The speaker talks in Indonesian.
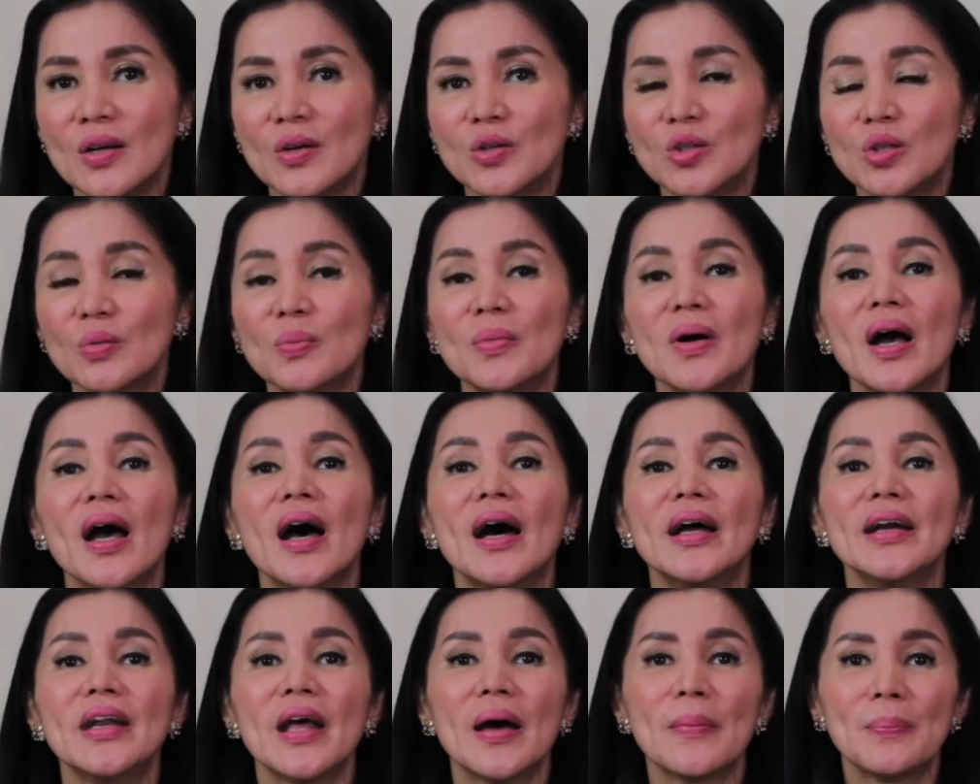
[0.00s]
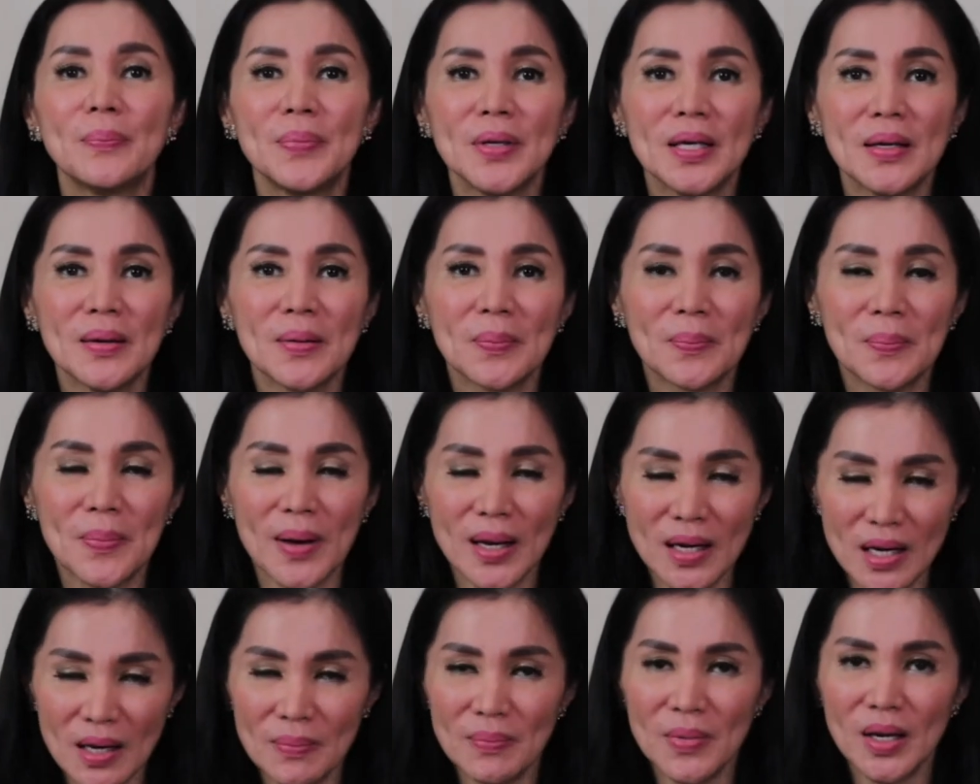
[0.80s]
untuk menghadapi
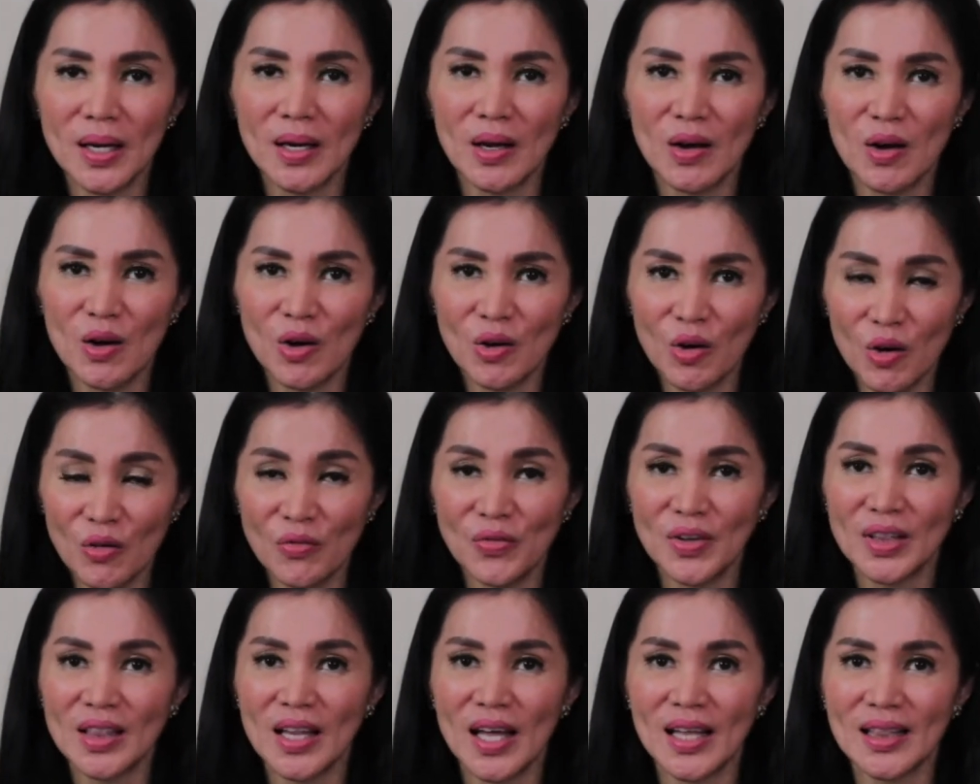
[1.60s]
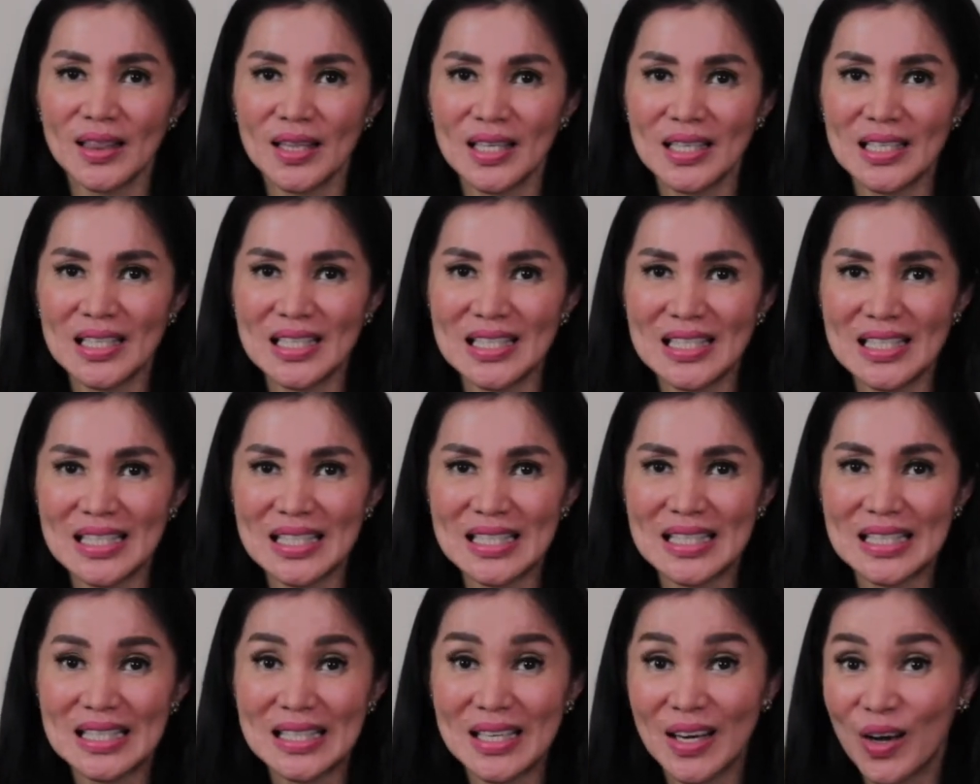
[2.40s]
pandemik COVID-19 ini.
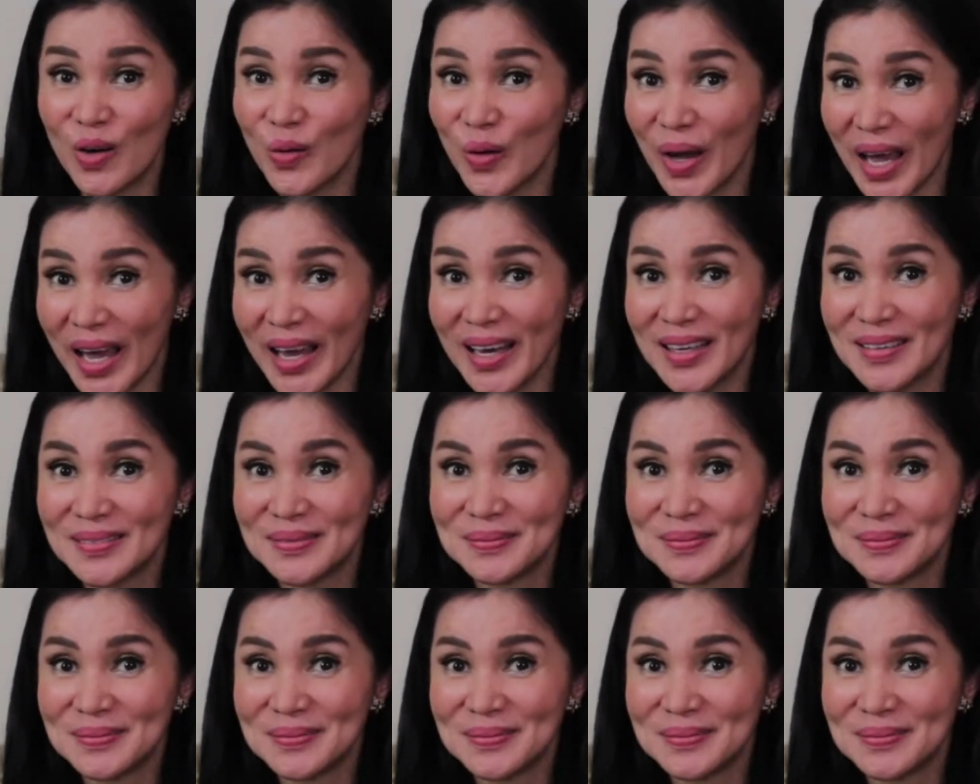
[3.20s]
Oke? Okay?